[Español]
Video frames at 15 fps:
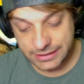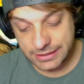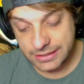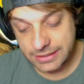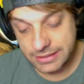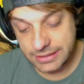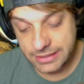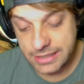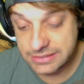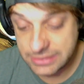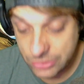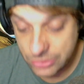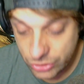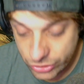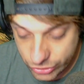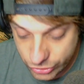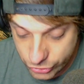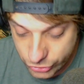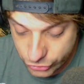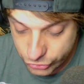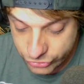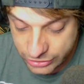y casi no,
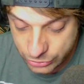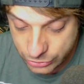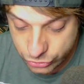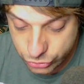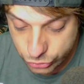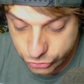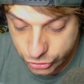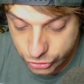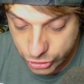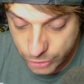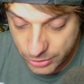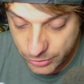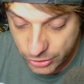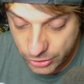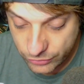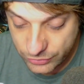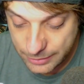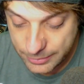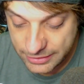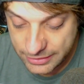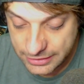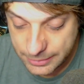nos da un susto, ¿no? Pero bueno,
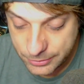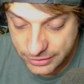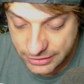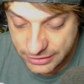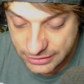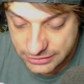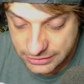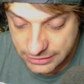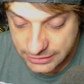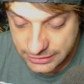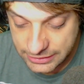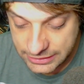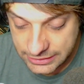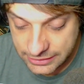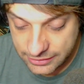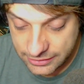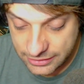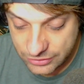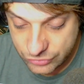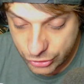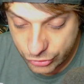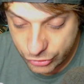finalmente pues
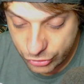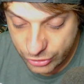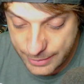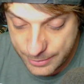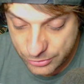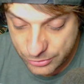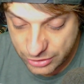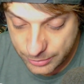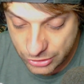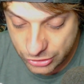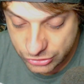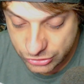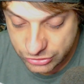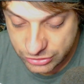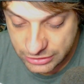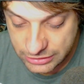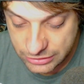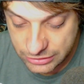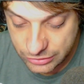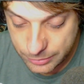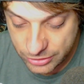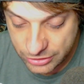esto nos lo llevamos, amigos, y
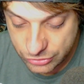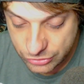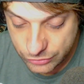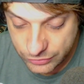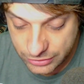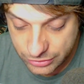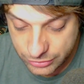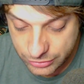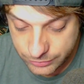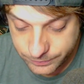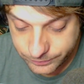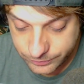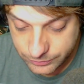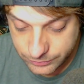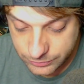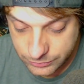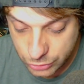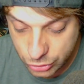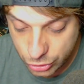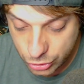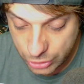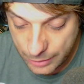no hay por qué sufrir, ¿no?
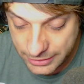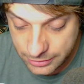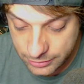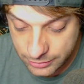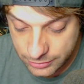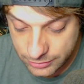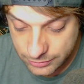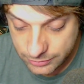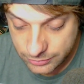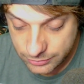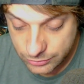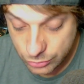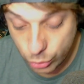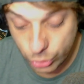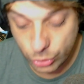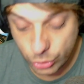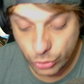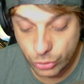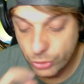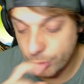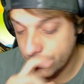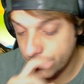Ojo, la main. Uy, uy,
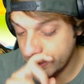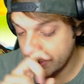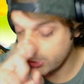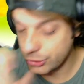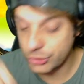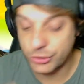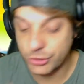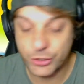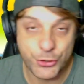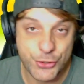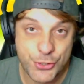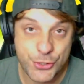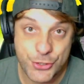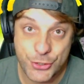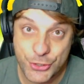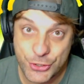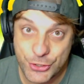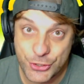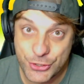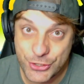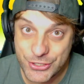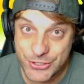uy, uy, uy, uy, uy, uy, uy, uy, uy, uy,
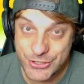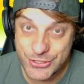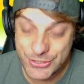uy, uy, uy,